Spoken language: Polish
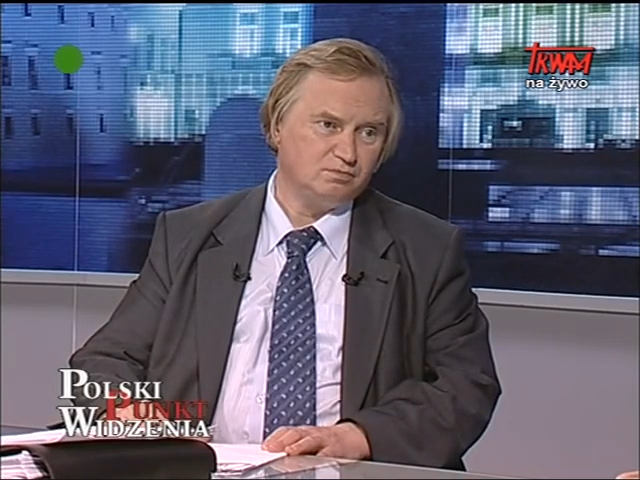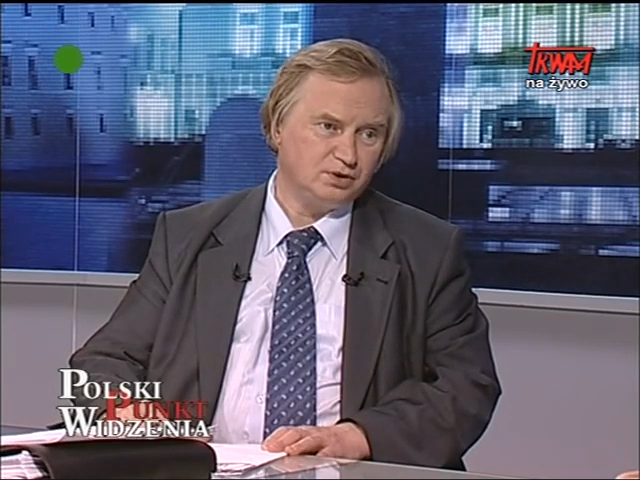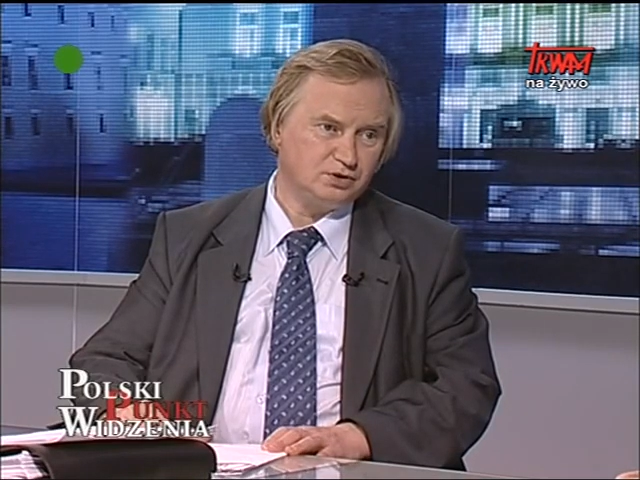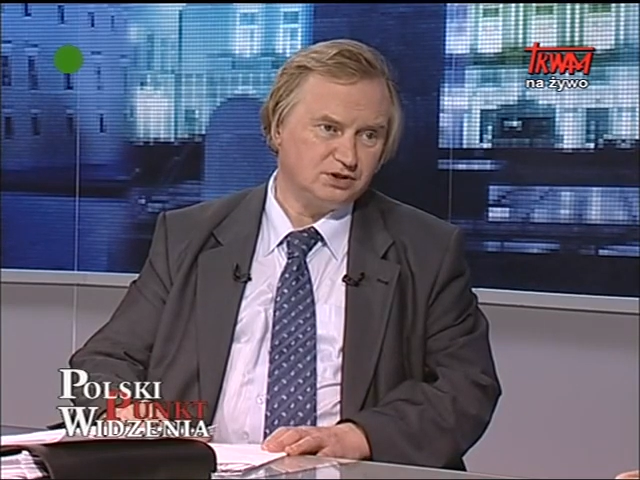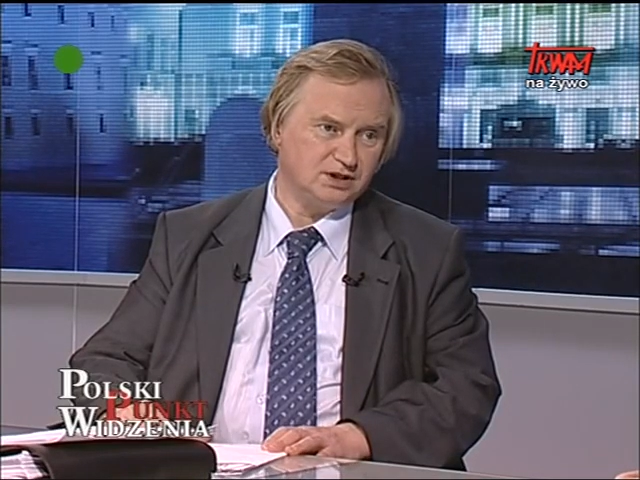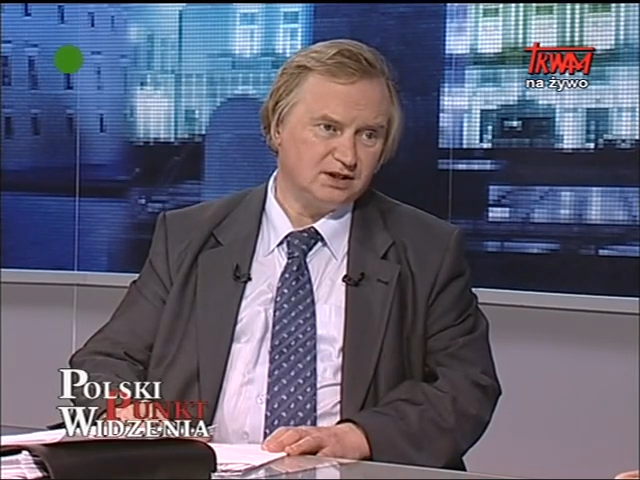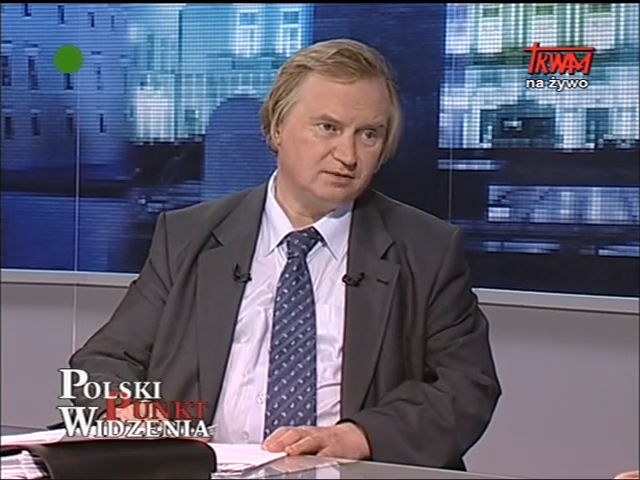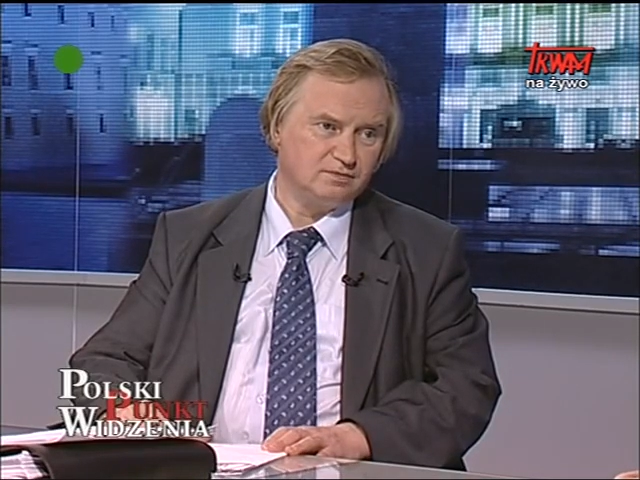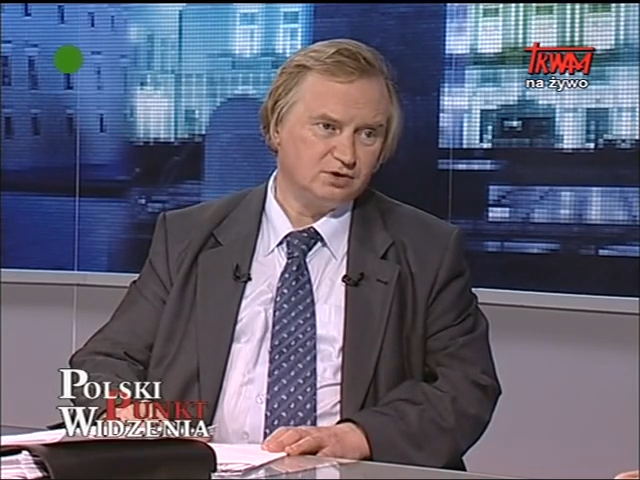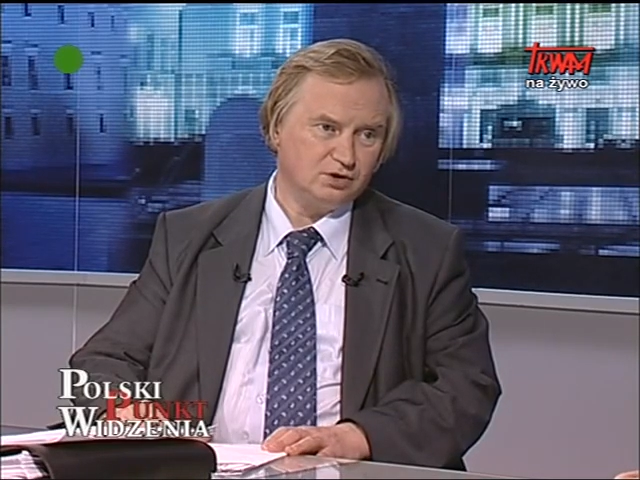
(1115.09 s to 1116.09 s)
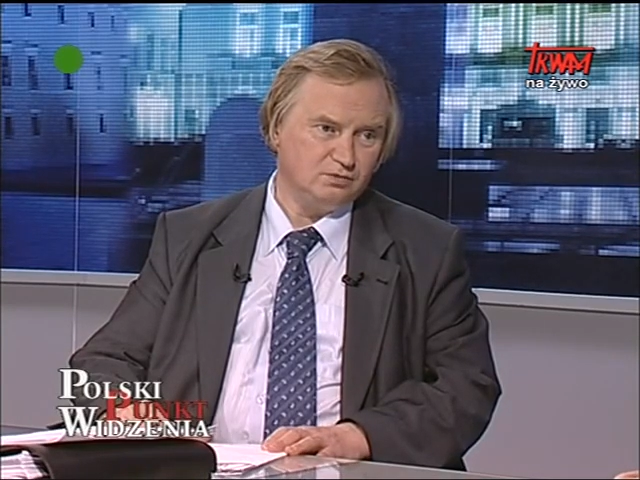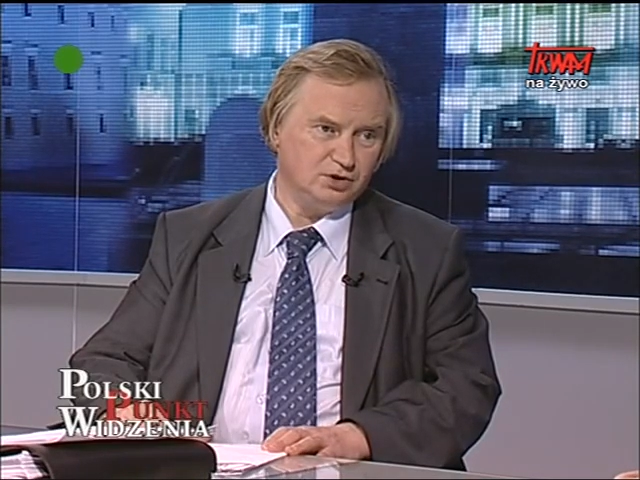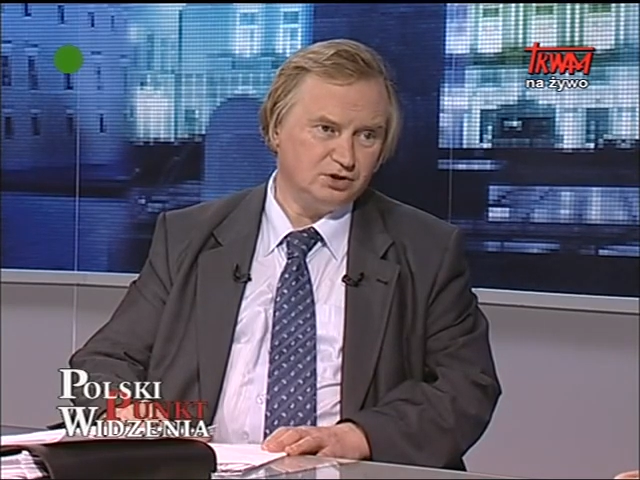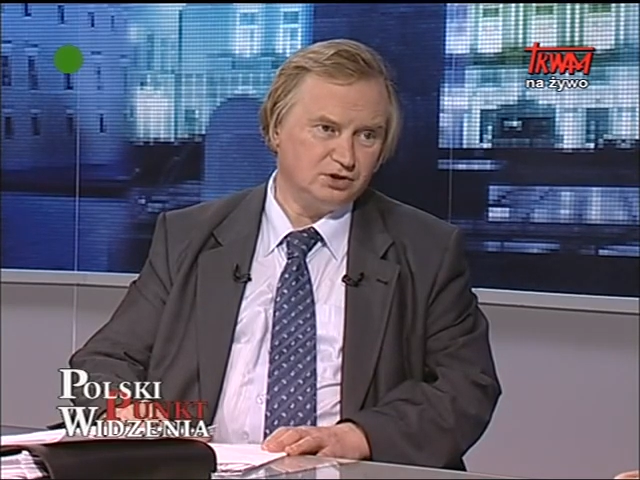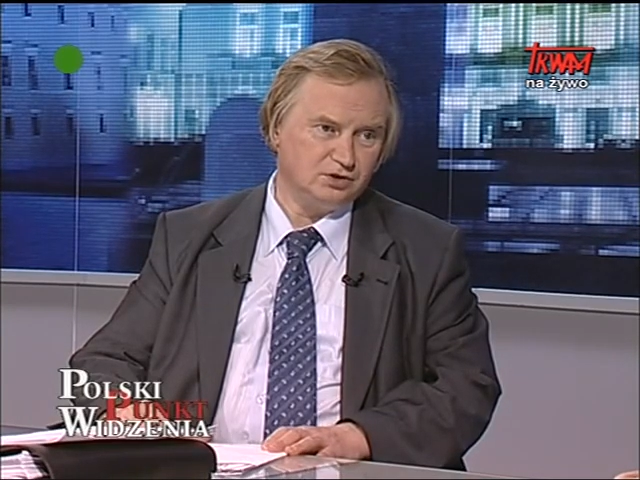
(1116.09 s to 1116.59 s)
poza
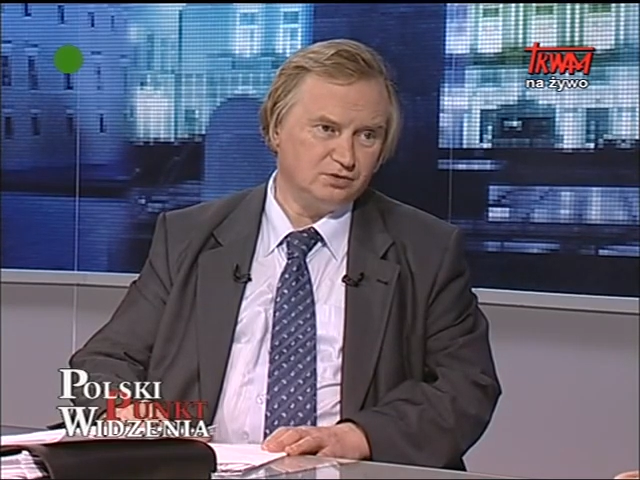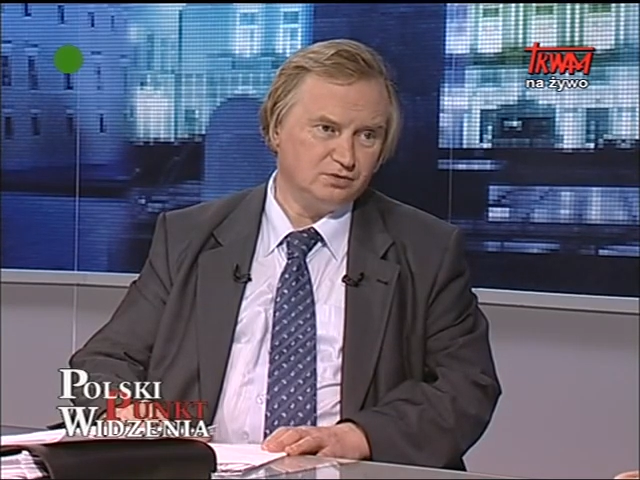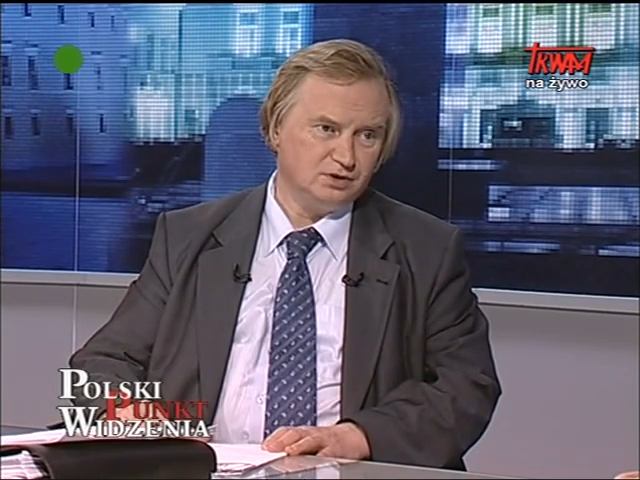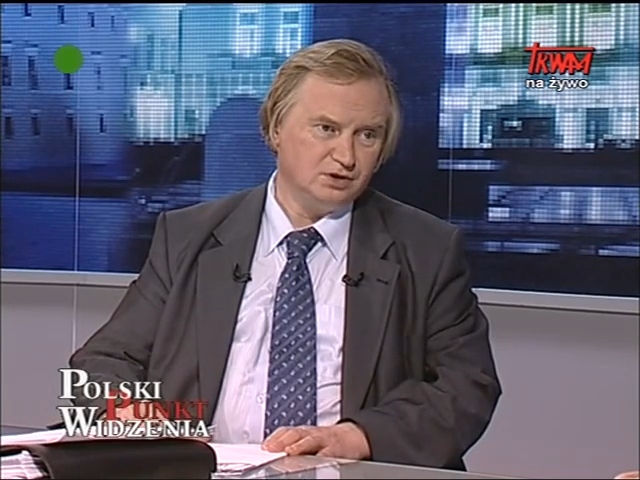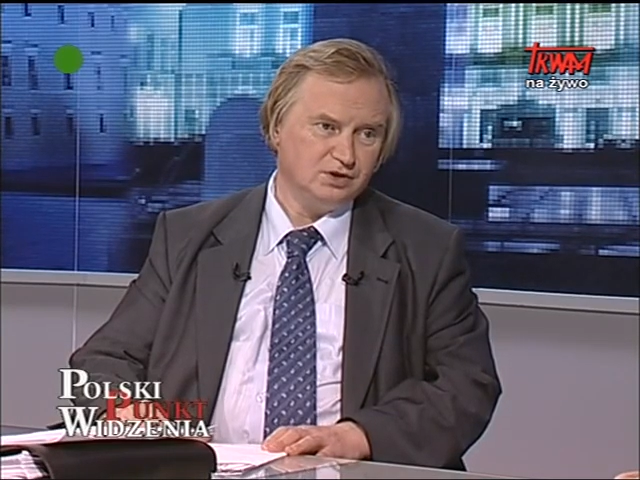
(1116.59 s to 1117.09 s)
komisją